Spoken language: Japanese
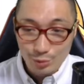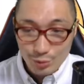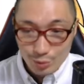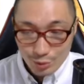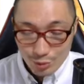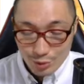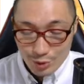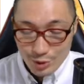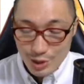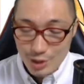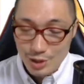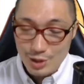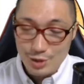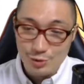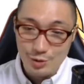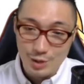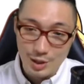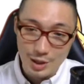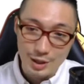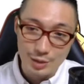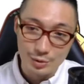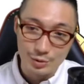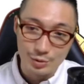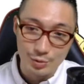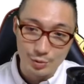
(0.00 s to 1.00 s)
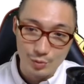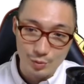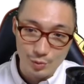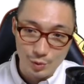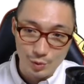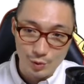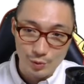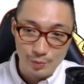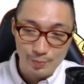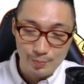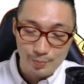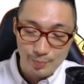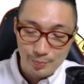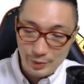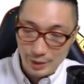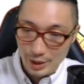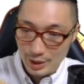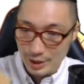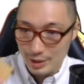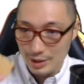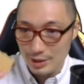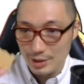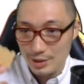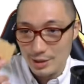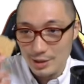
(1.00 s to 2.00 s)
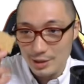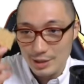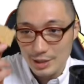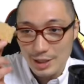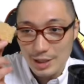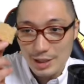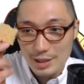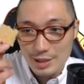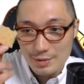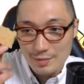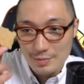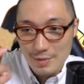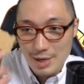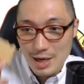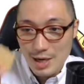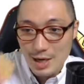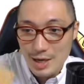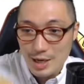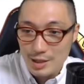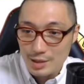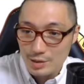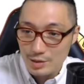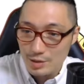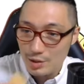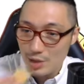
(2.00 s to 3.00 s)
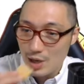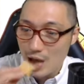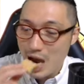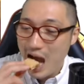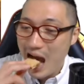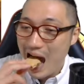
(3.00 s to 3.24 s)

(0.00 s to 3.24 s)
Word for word: 当にテンション上がると思う。はい。いただきまーす。